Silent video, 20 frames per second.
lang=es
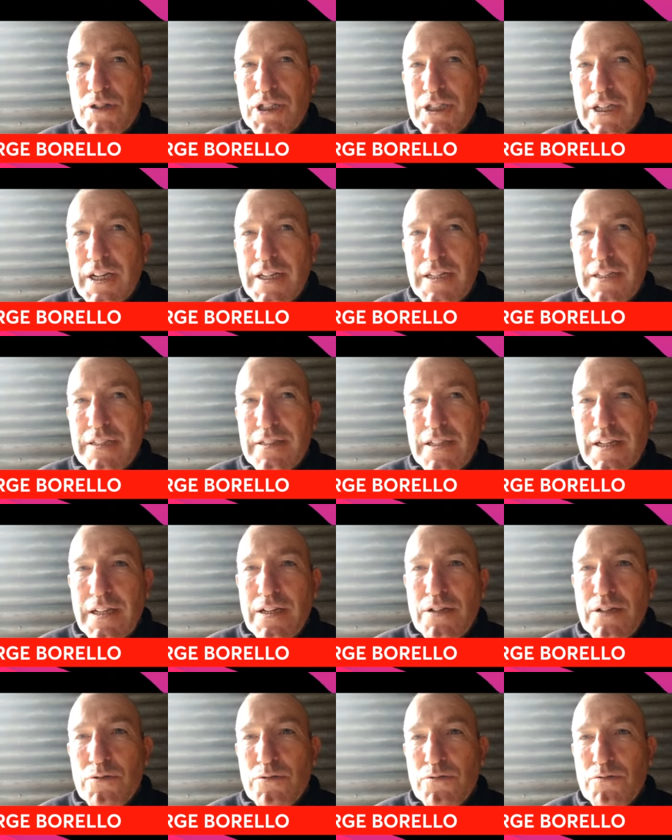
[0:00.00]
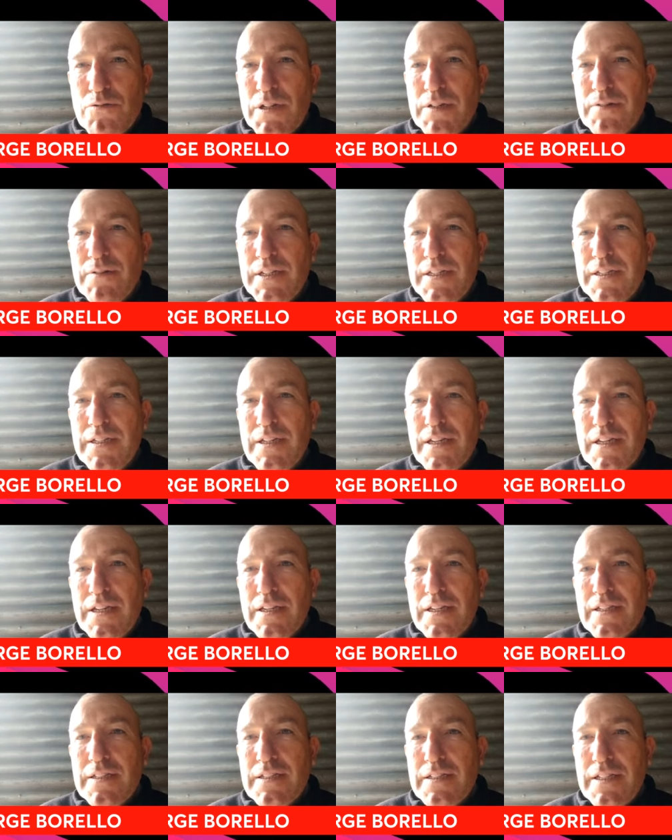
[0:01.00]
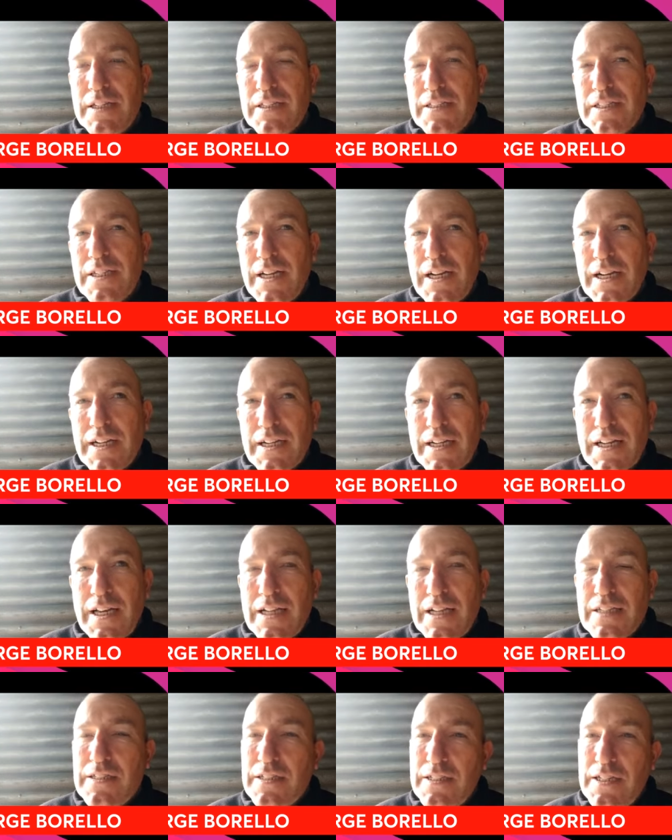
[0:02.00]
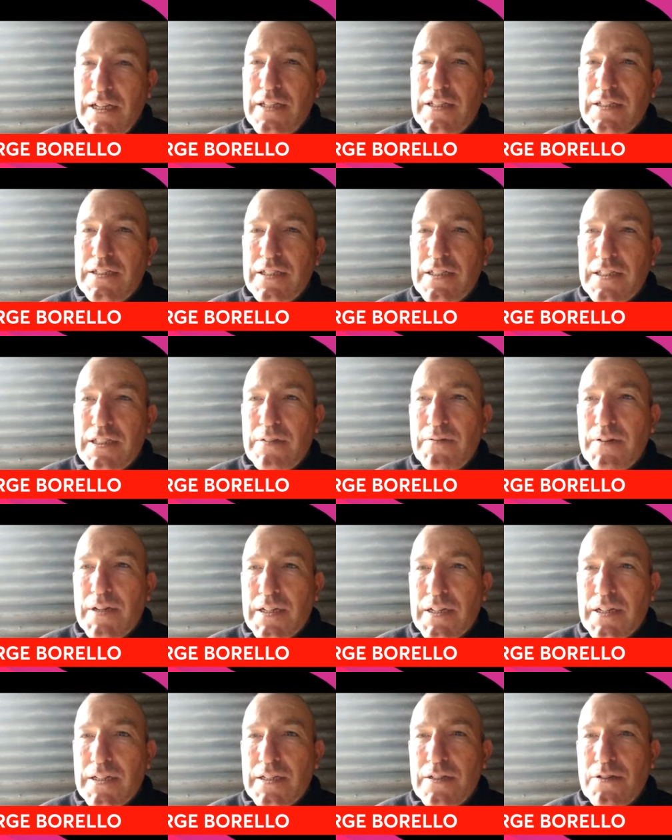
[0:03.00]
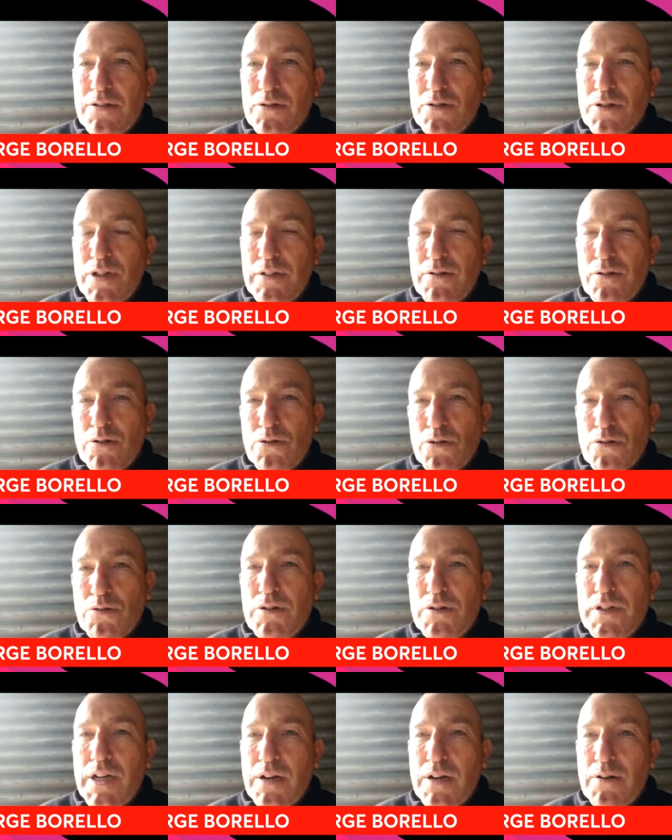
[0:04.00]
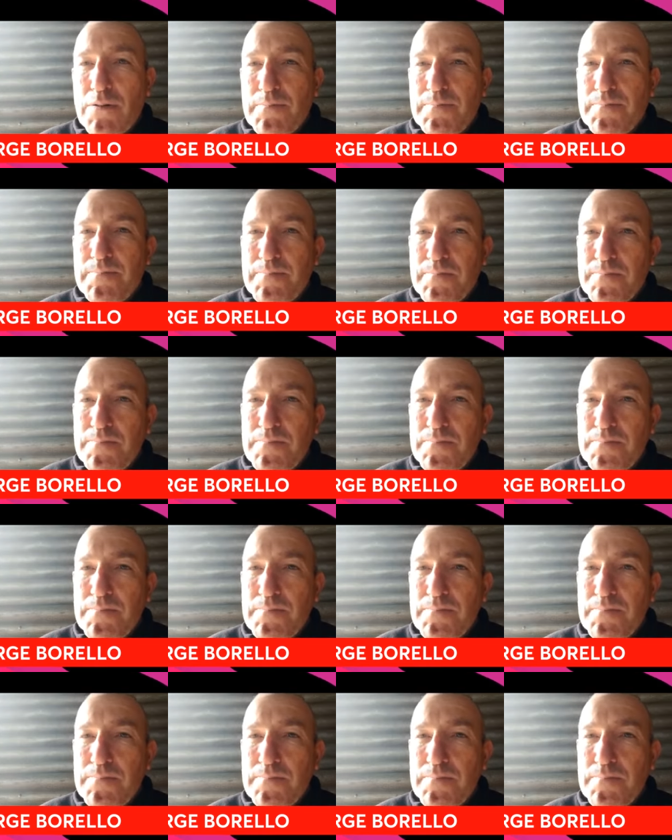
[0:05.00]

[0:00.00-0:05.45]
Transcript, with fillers: hoy ya es el E.U. 9 DSA, que es la señal distintiva que nos otorgó COP.